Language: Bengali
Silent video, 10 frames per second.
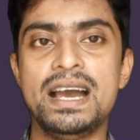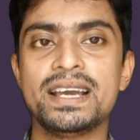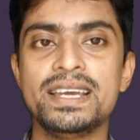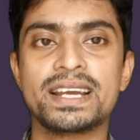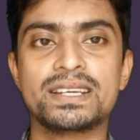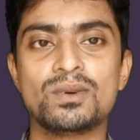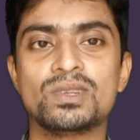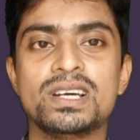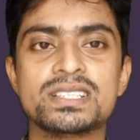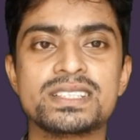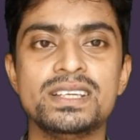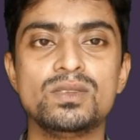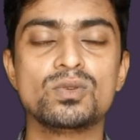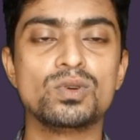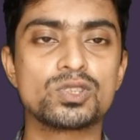আগে একটা কথা আছে
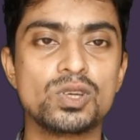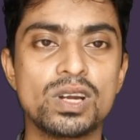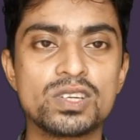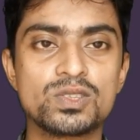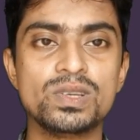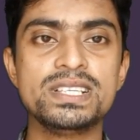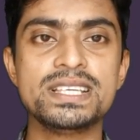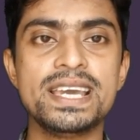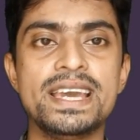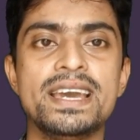তো সরাসরি যে